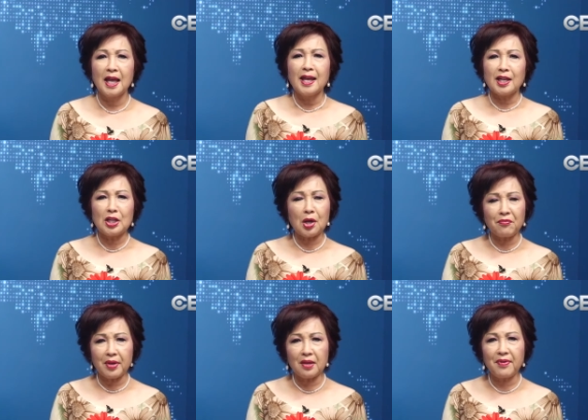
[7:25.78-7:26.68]
Kính thưa quý
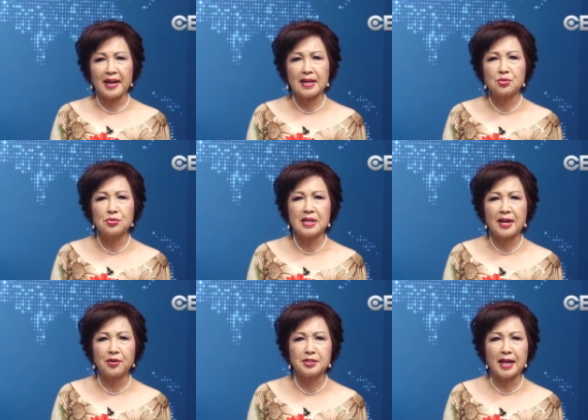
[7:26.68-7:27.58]
vị và các chuyên gia
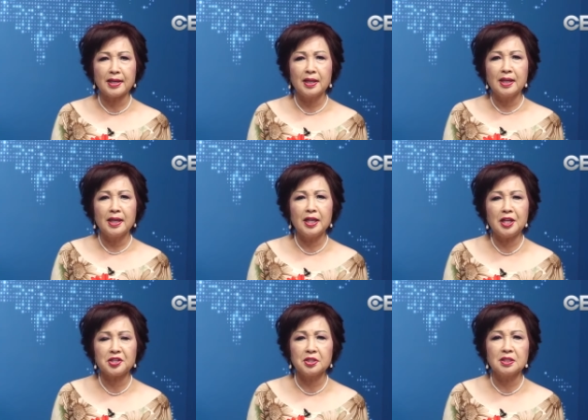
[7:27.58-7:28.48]
nói rằng ý
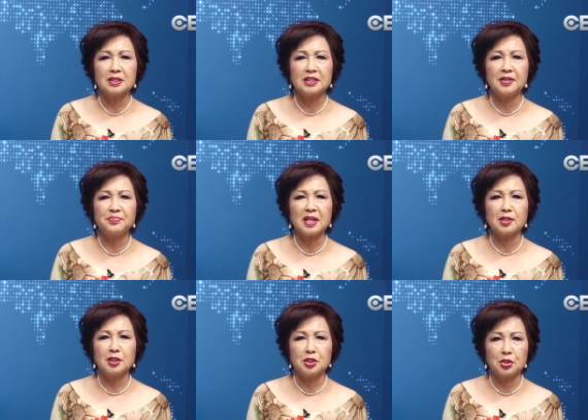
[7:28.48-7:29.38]
tưởng tiêm chất
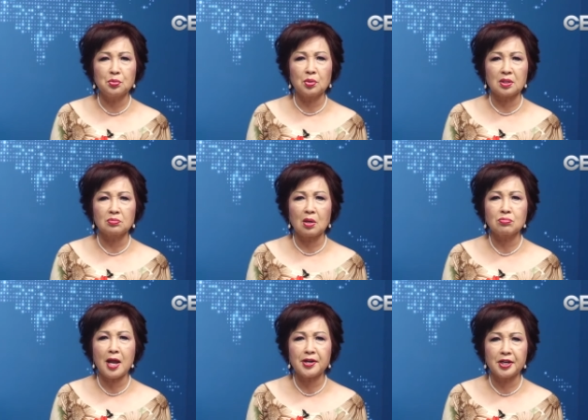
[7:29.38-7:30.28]
khử trùng của Tổng thống
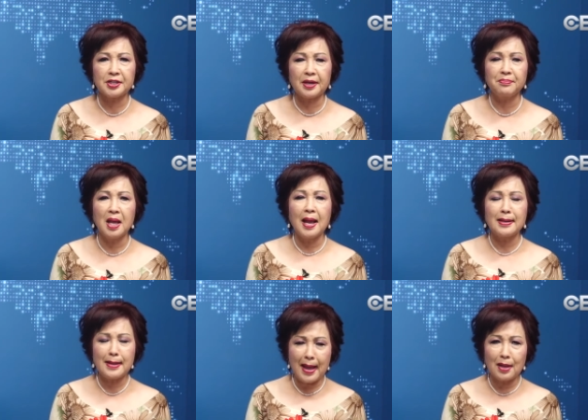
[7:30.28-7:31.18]
Donald Trump
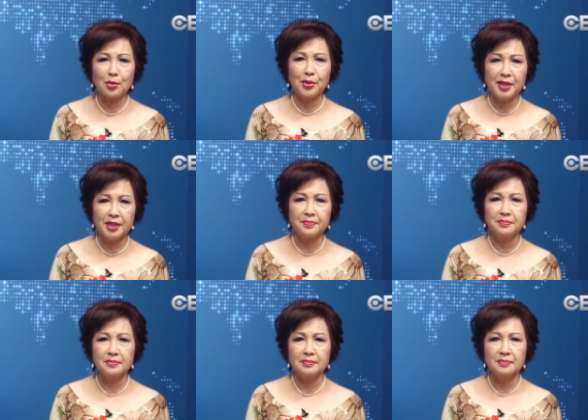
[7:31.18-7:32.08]
là nguy hiểm.
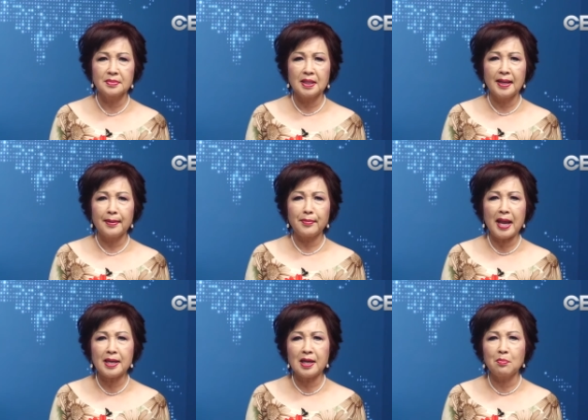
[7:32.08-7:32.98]

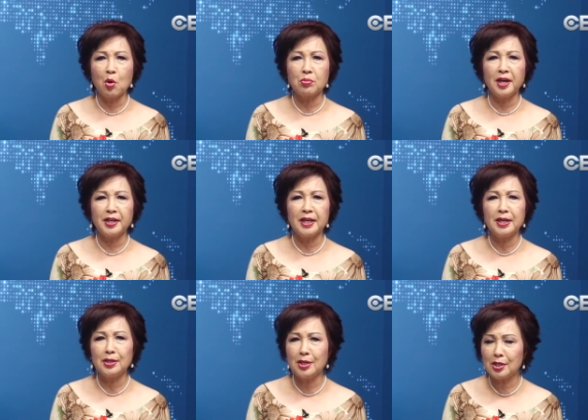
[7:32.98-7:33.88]
Đây là một gợi ý
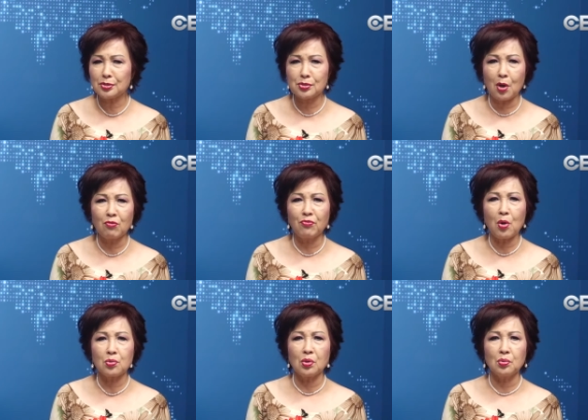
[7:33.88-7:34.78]
điên rồ vô
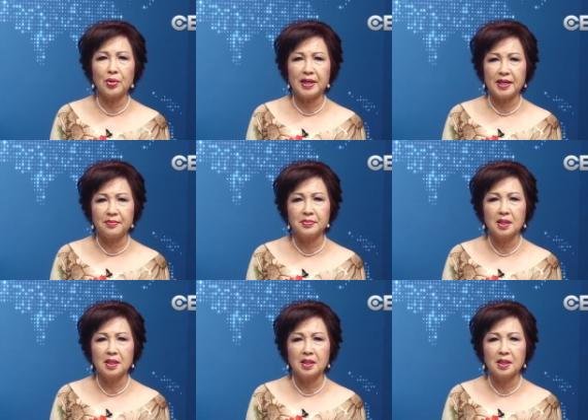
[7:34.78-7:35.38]
cùng nguy hiểm.